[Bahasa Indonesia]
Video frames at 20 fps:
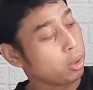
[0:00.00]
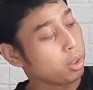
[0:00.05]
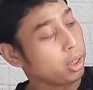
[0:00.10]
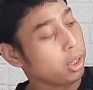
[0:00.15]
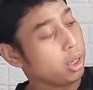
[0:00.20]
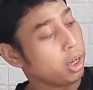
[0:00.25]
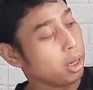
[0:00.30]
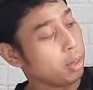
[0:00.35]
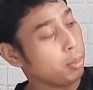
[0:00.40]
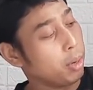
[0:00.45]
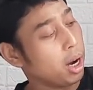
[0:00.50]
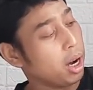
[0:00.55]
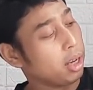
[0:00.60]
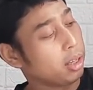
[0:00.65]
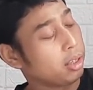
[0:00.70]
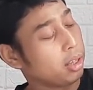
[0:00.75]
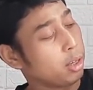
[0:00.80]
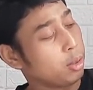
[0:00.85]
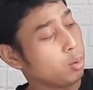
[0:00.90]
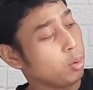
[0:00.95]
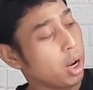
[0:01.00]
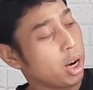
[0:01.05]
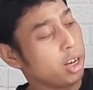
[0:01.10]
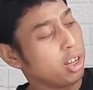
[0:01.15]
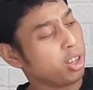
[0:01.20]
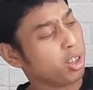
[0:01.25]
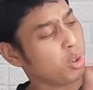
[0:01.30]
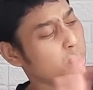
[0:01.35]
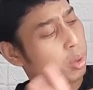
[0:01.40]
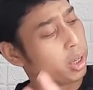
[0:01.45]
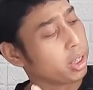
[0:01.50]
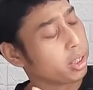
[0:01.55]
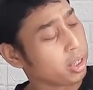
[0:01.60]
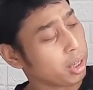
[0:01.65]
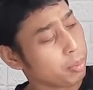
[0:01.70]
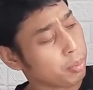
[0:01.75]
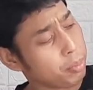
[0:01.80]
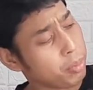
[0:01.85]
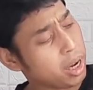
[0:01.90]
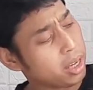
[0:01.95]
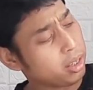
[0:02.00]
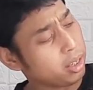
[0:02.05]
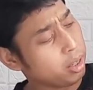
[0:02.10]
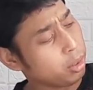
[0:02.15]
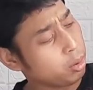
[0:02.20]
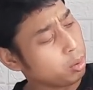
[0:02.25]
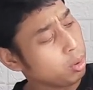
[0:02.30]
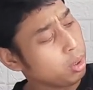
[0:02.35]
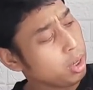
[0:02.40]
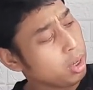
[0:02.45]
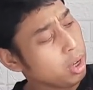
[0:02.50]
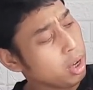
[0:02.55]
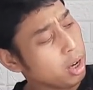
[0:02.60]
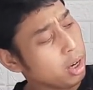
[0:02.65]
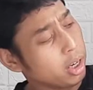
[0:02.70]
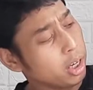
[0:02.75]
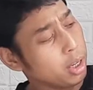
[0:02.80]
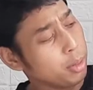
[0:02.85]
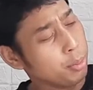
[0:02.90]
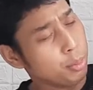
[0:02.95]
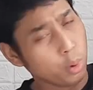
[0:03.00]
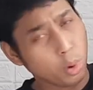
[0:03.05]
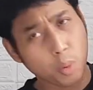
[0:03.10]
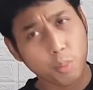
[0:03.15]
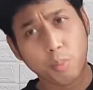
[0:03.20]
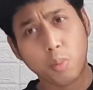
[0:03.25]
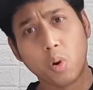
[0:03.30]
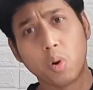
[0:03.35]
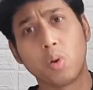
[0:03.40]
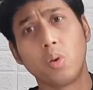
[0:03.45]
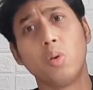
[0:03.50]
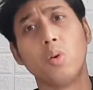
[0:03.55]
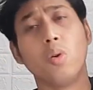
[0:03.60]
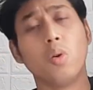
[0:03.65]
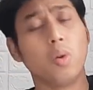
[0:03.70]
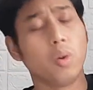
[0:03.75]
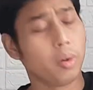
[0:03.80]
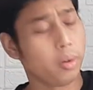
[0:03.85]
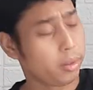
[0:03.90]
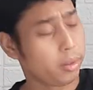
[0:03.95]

Ini dari bahasa Yunani gitu deh, saya baca itu libro pondo.